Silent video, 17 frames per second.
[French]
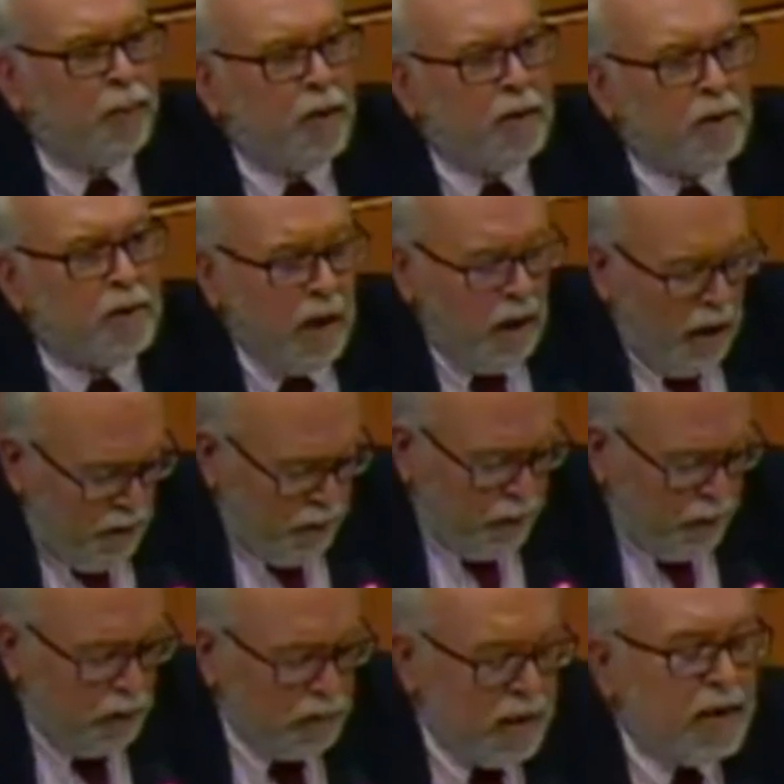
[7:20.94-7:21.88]
le vote
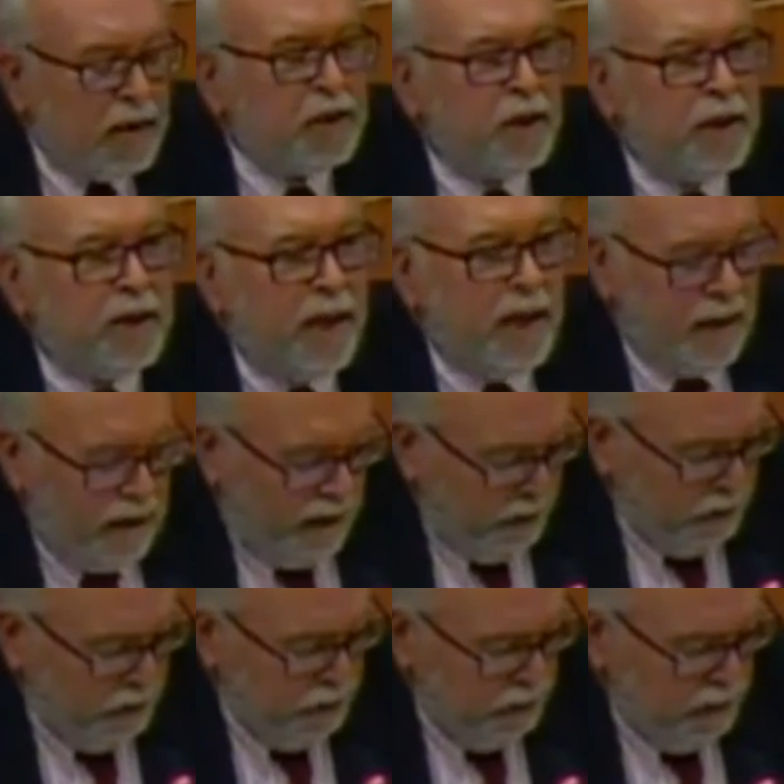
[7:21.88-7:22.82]
Front
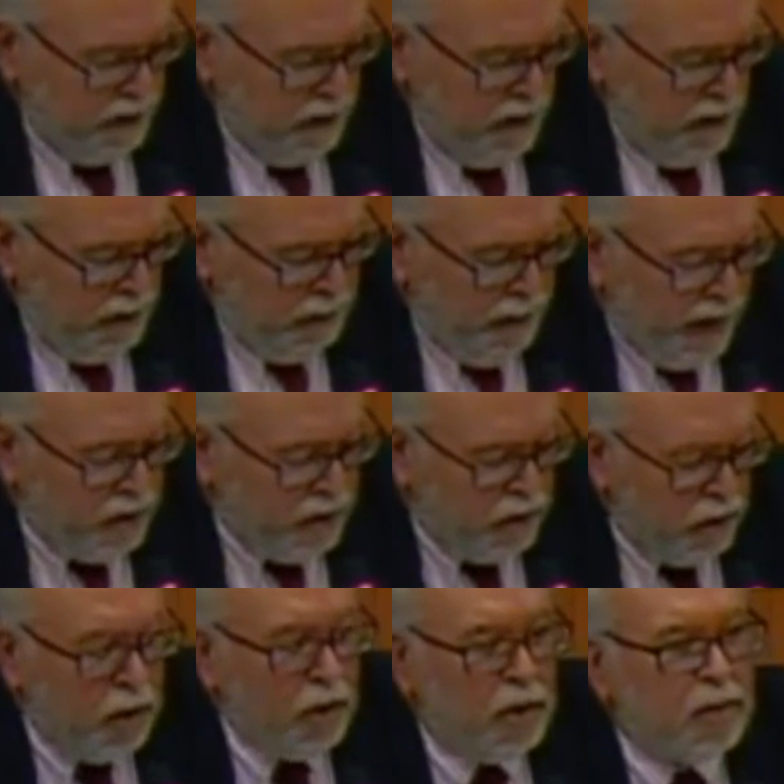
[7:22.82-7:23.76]
National,
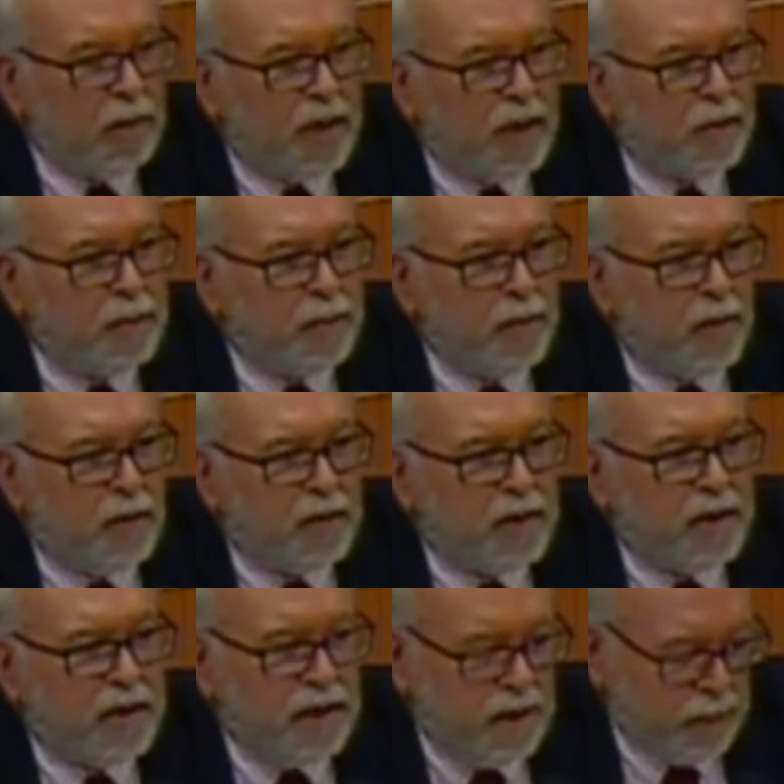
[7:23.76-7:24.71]
marqueur de la
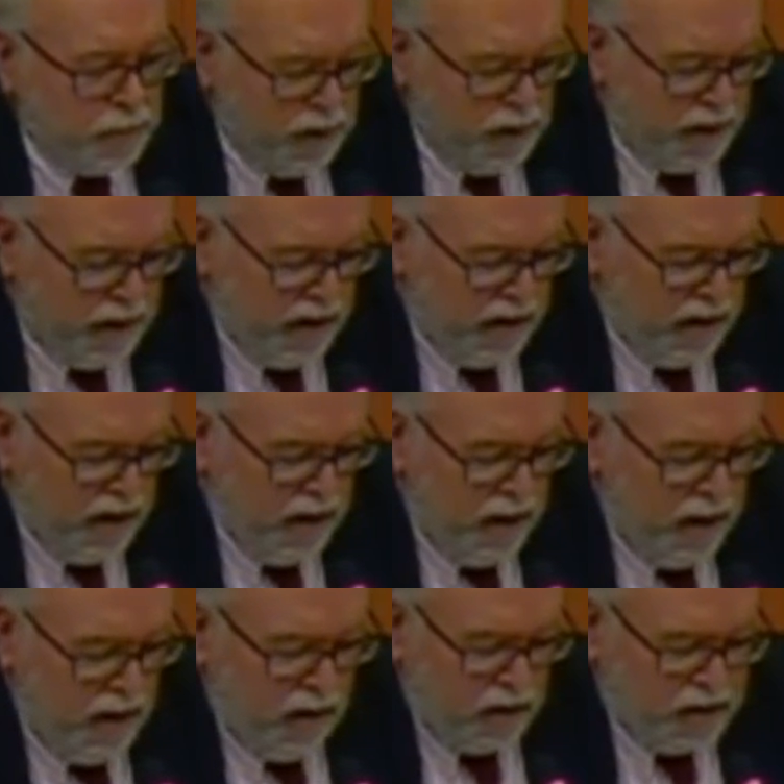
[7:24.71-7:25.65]
souffrance des citoyens
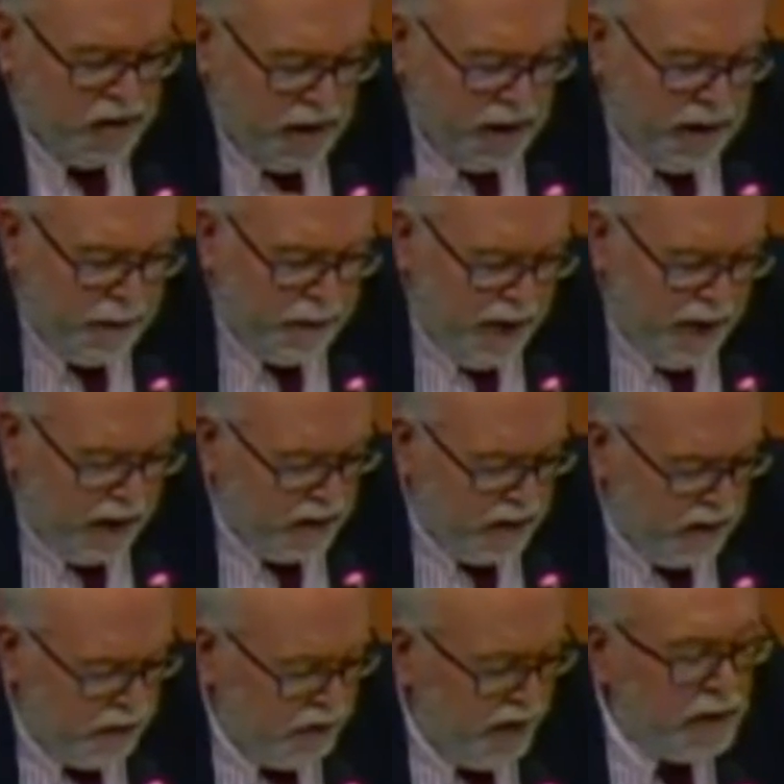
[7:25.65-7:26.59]
en
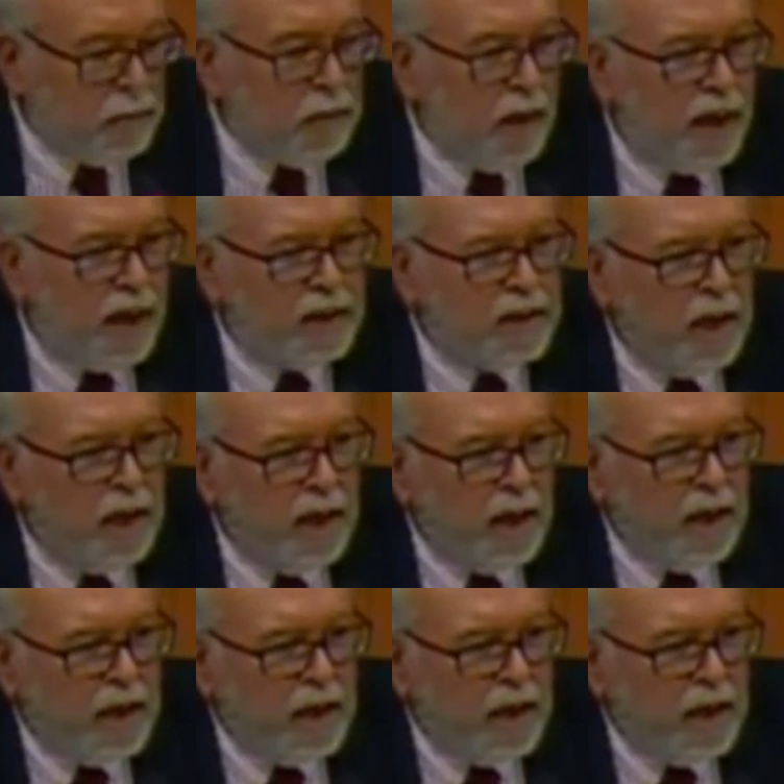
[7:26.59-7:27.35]
Seine-et-Marne, Val d'Oise,